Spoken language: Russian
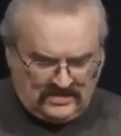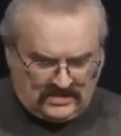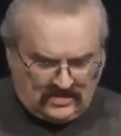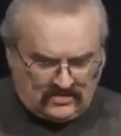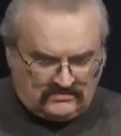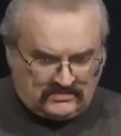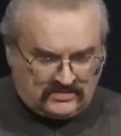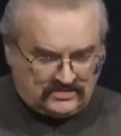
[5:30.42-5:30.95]

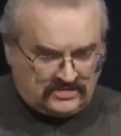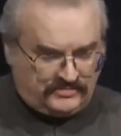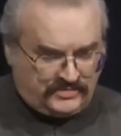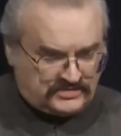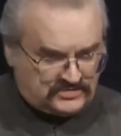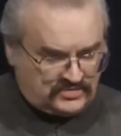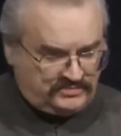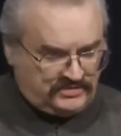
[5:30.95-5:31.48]
Такого рода
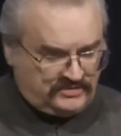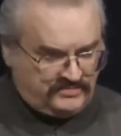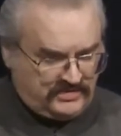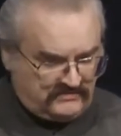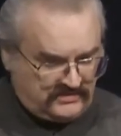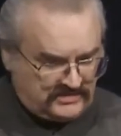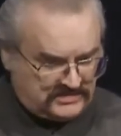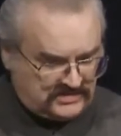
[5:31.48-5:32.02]
поступок
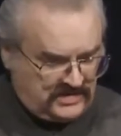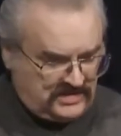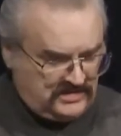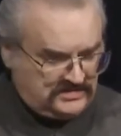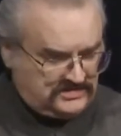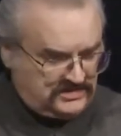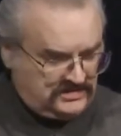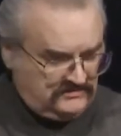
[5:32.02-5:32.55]

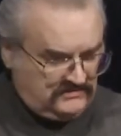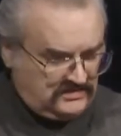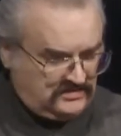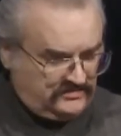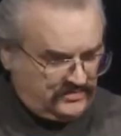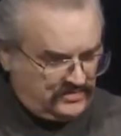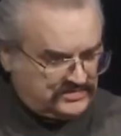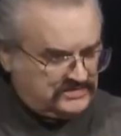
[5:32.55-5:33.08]
превращает
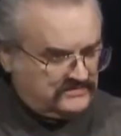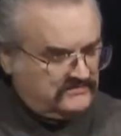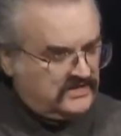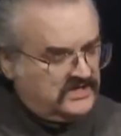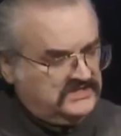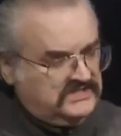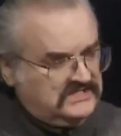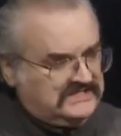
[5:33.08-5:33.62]
человека просто в
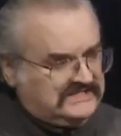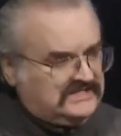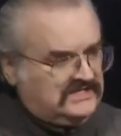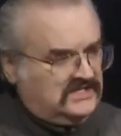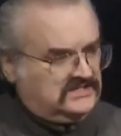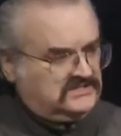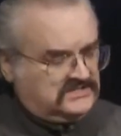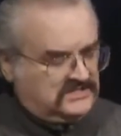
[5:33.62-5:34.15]

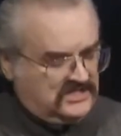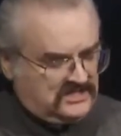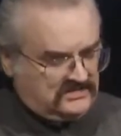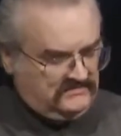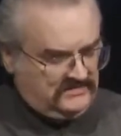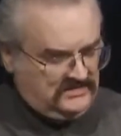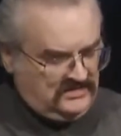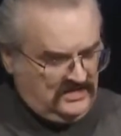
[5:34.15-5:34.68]
гонителя
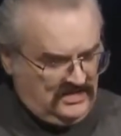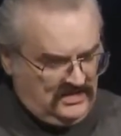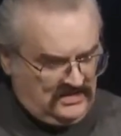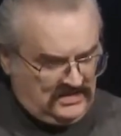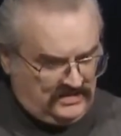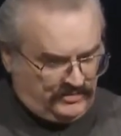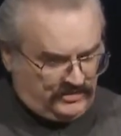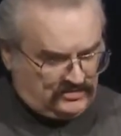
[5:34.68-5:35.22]
церкви.
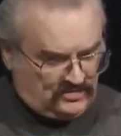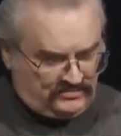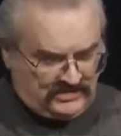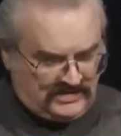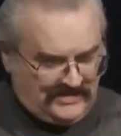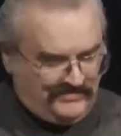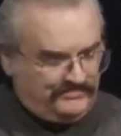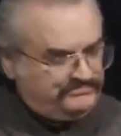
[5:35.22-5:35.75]
И
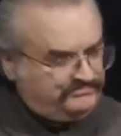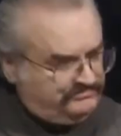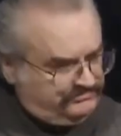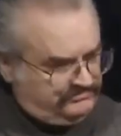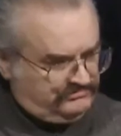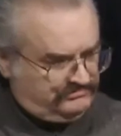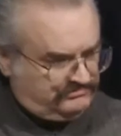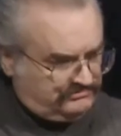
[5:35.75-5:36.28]
подобная
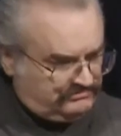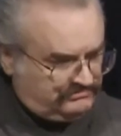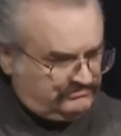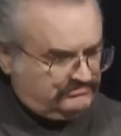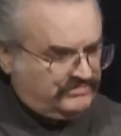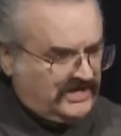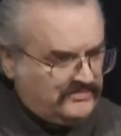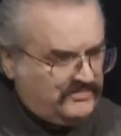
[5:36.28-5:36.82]

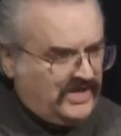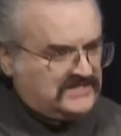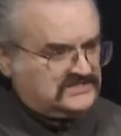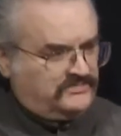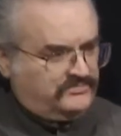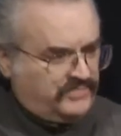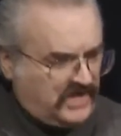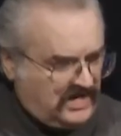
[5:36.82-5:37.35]
борьба
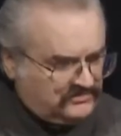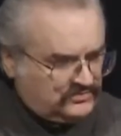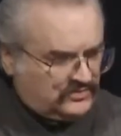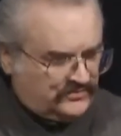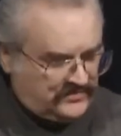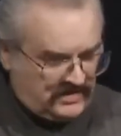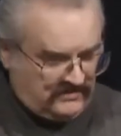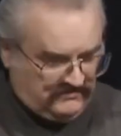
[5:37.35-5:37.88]
за
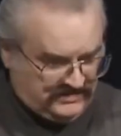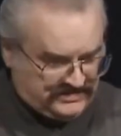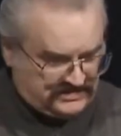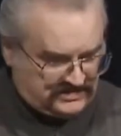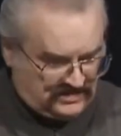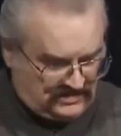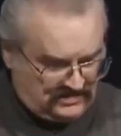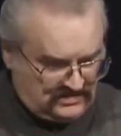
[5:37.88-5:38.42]
правду в
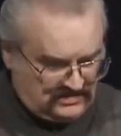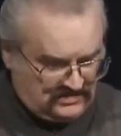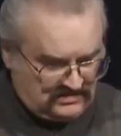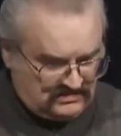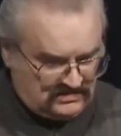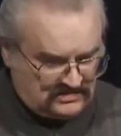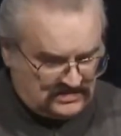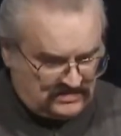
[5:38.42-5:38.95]
кавычках
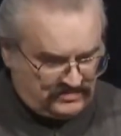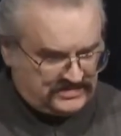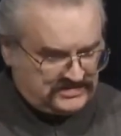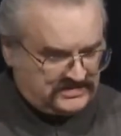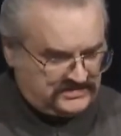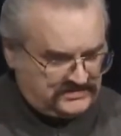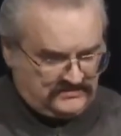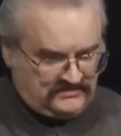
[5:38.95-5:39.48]
она
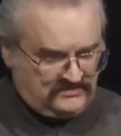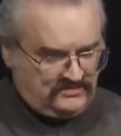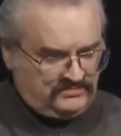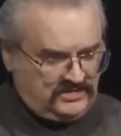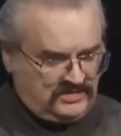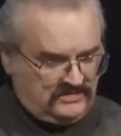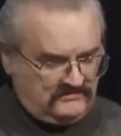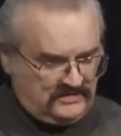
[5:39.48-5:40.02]
божественного
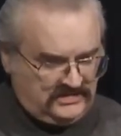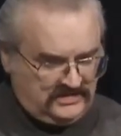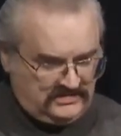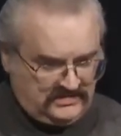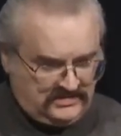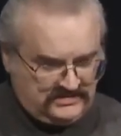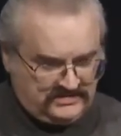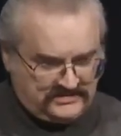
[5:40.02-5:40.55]

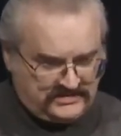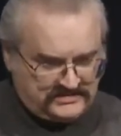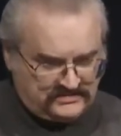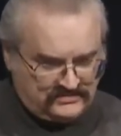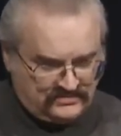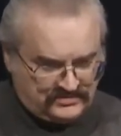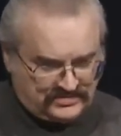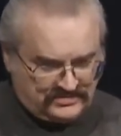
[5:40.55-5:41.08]
благоволения не
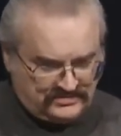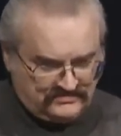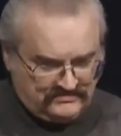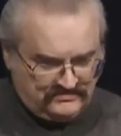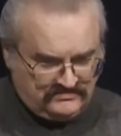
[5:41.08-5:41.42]
заслужит.